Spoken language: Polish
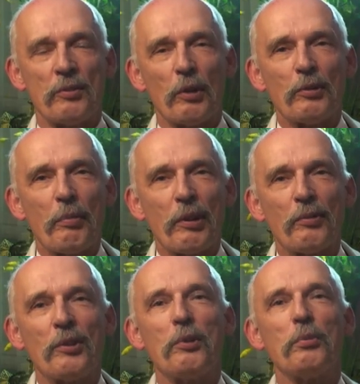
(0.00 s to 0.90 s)
do, dobrej
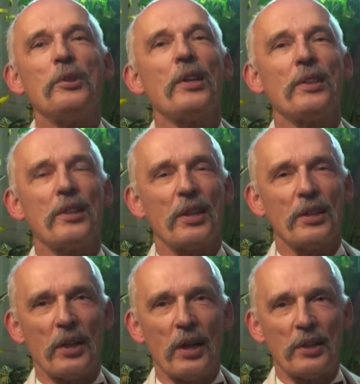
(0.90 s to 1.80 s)
woli ludzi, a nie na,
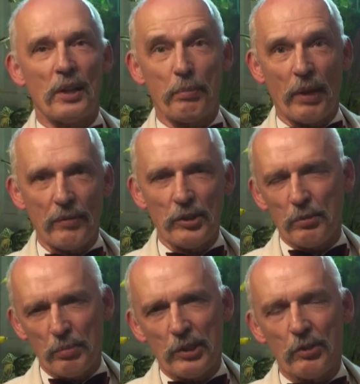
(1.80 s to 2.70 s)
a nie na prawie.
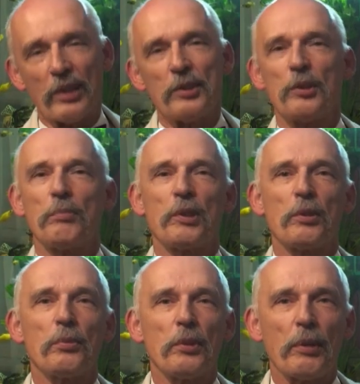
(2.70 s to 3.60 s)
Po raz kolejny się tym
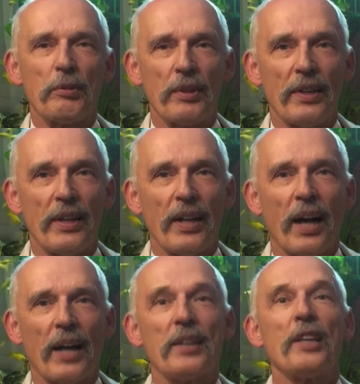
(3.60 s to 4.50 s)
przekonujemy.
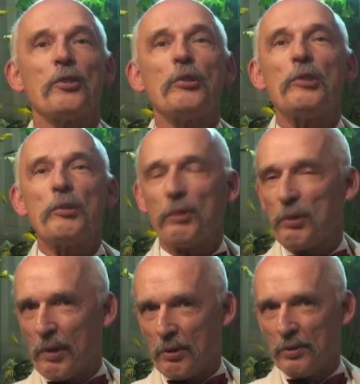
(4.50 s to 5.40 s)
Ale dlaczego to mi się
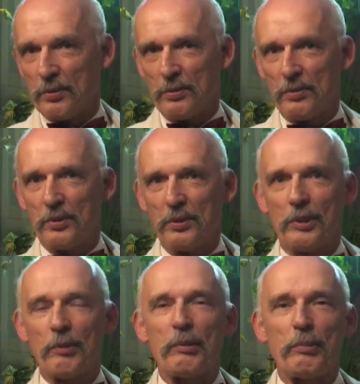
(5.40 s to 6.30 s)
spodobało? Coś
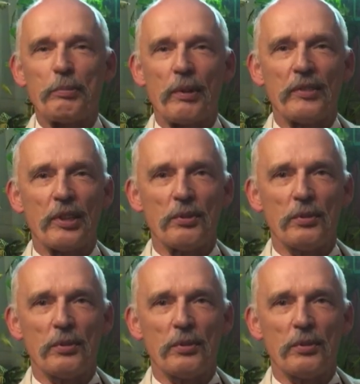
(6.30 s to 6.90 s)
całkiem bezprawnego.